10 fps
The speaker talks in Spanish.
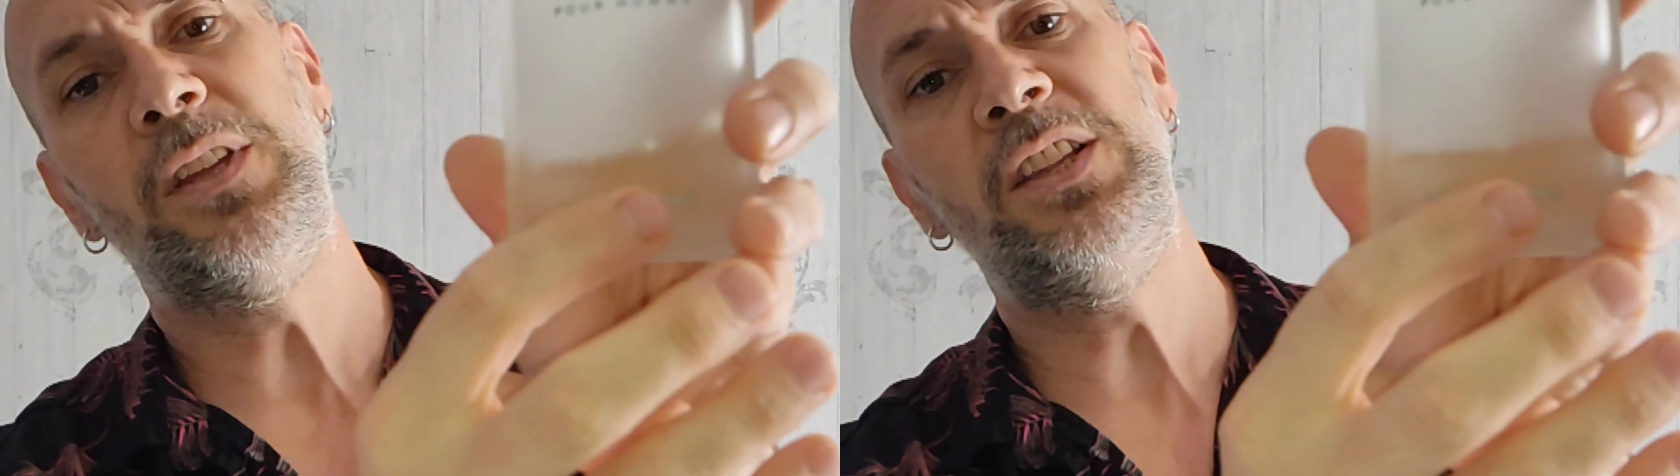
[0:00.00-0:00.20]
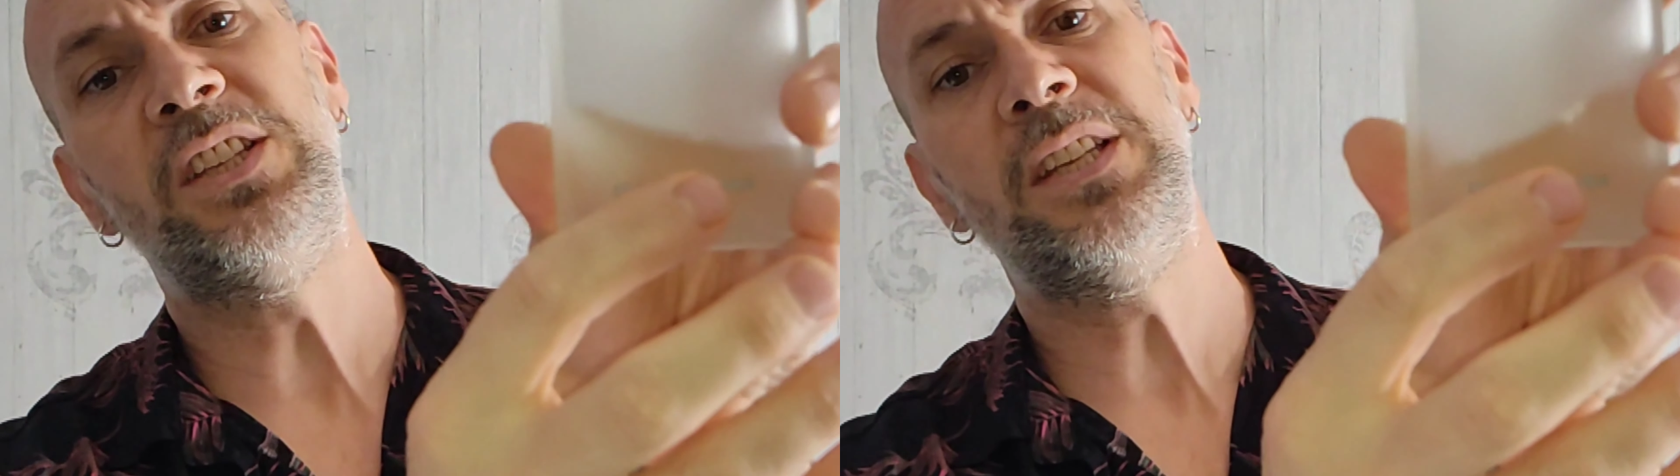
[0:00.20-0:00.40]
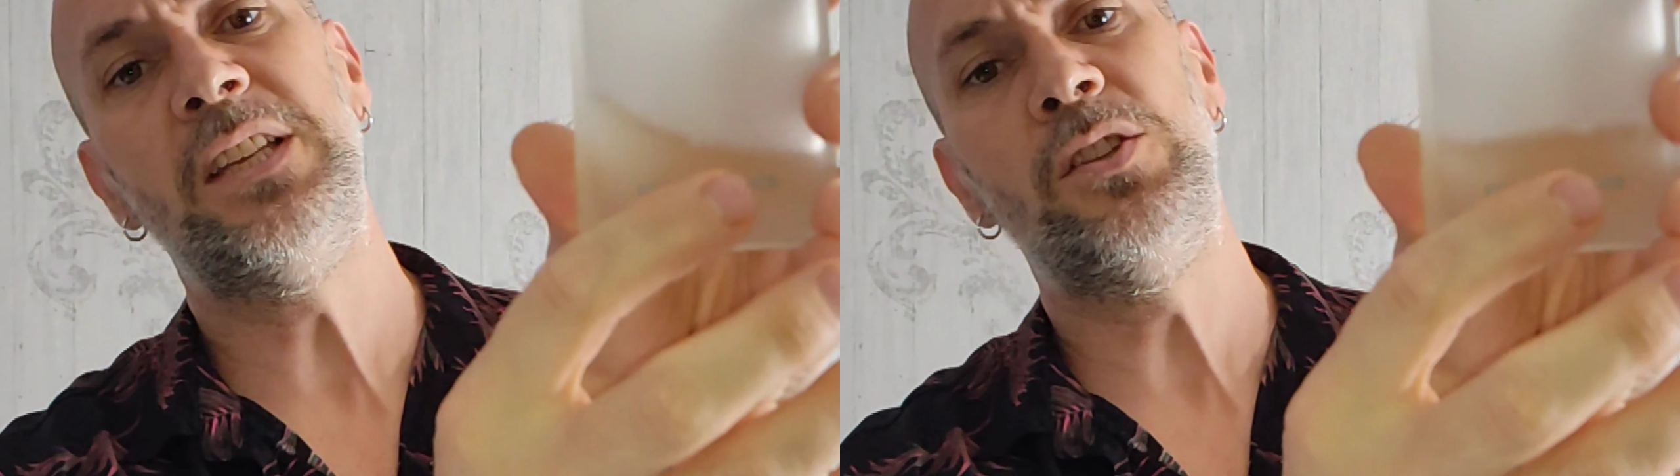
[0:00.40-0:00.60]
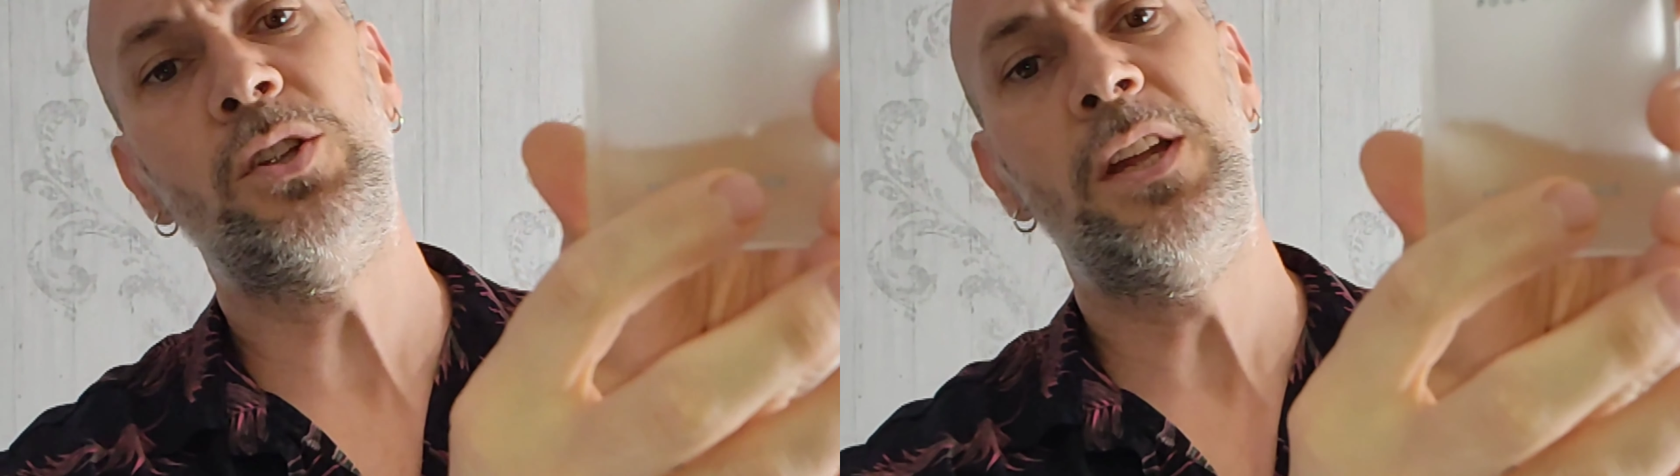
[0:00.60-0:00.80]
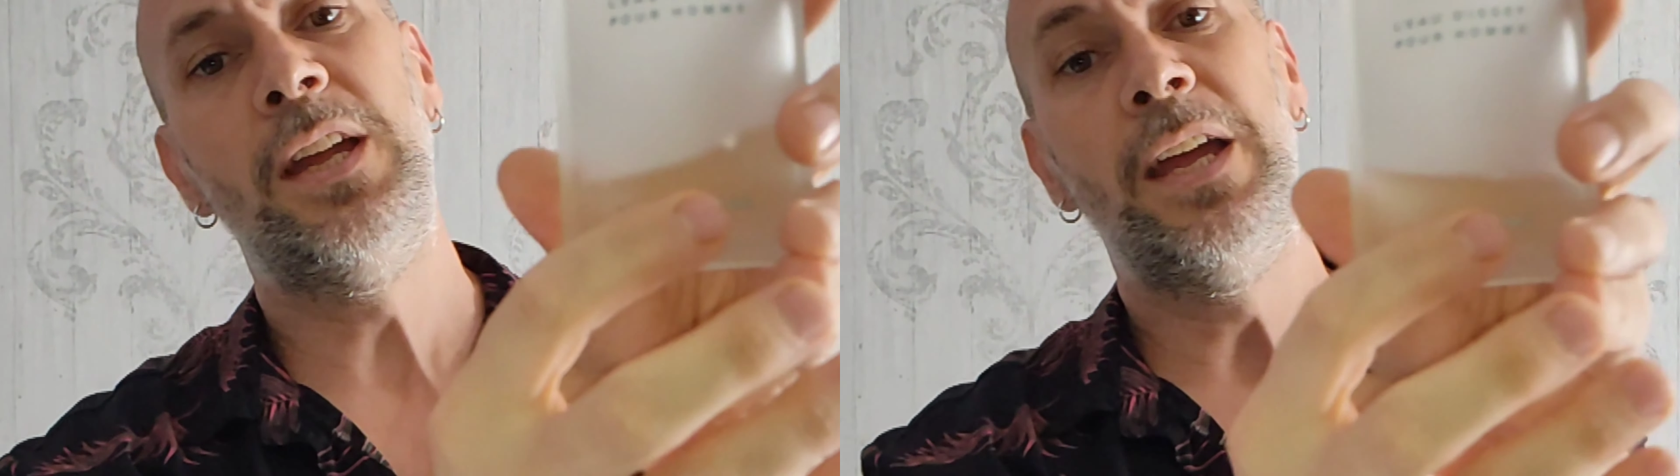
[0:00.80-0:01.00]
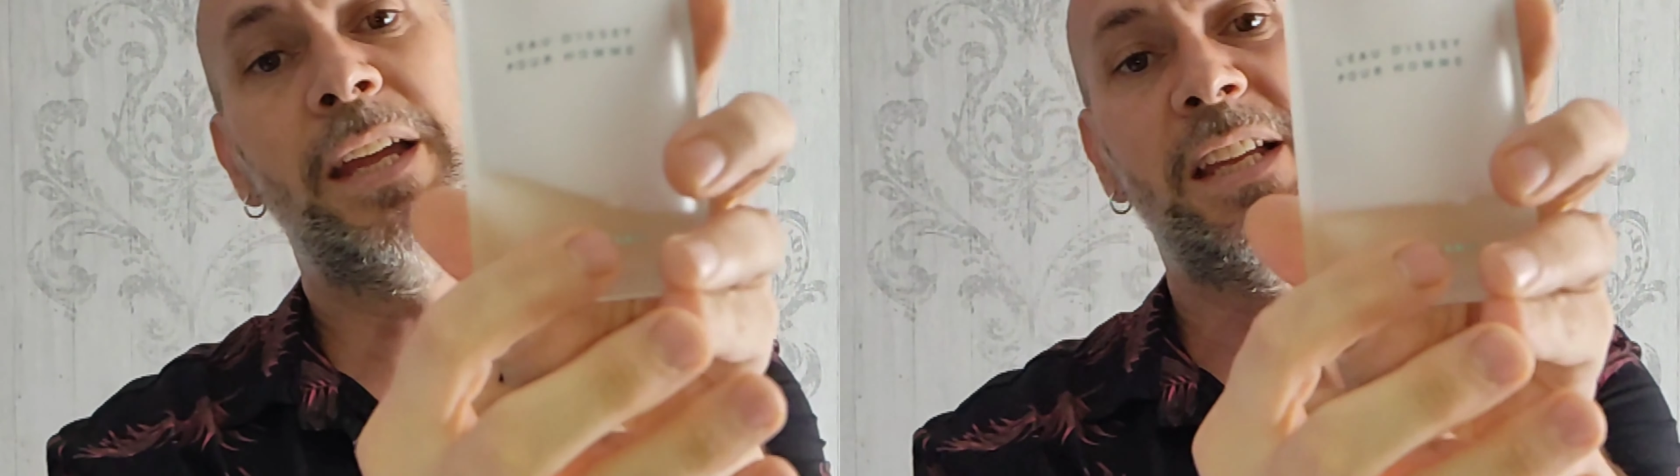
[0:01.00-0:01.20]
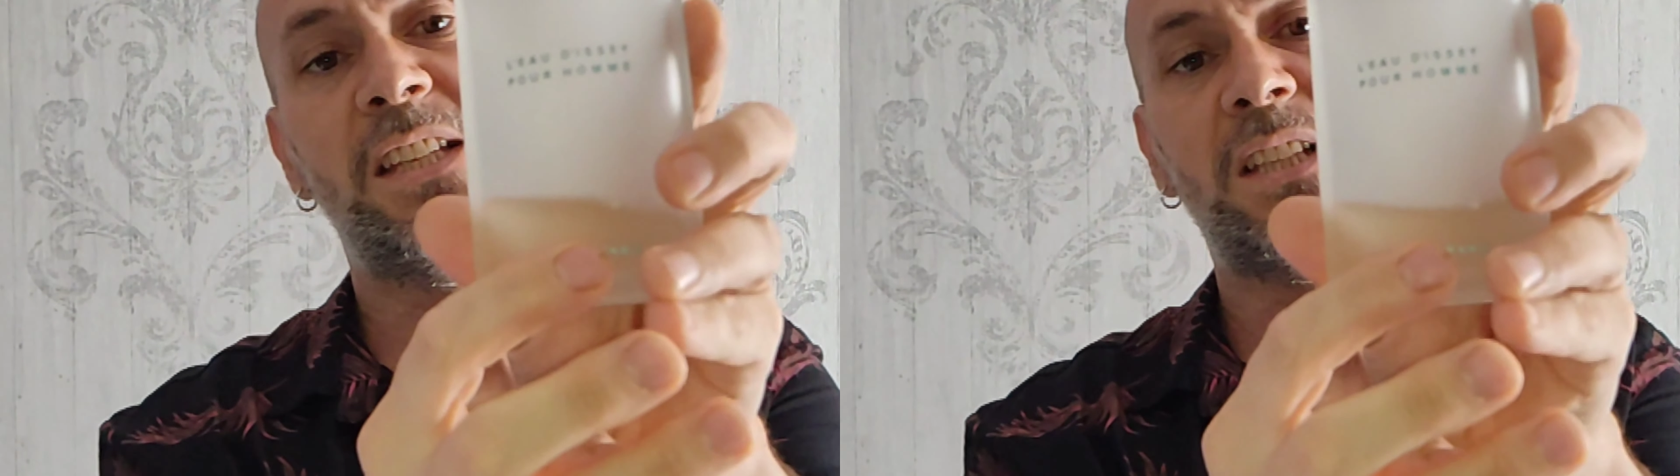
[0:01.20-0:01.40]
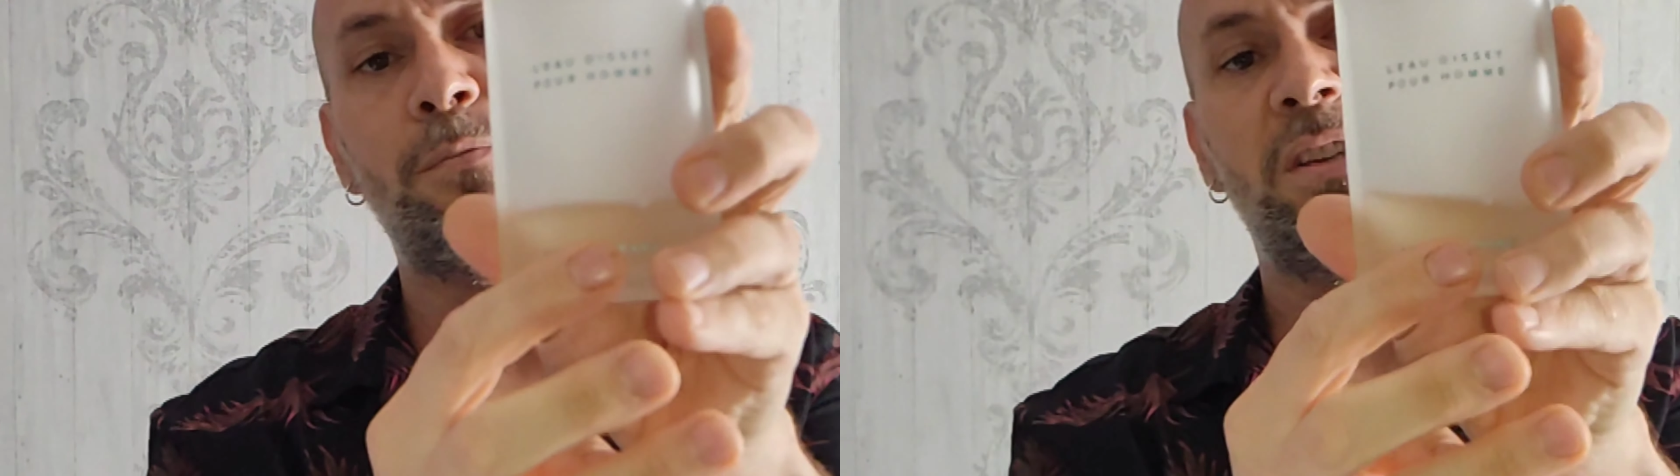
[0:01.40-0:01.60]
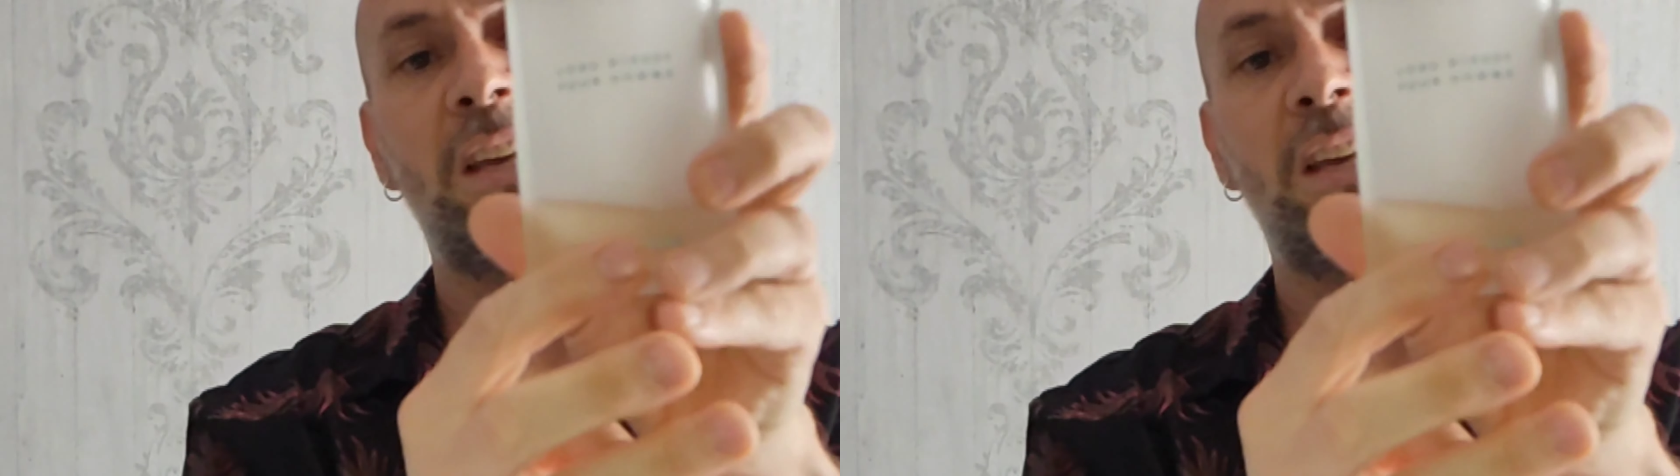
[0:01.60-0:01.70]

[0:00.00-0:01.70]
del diseñador Isami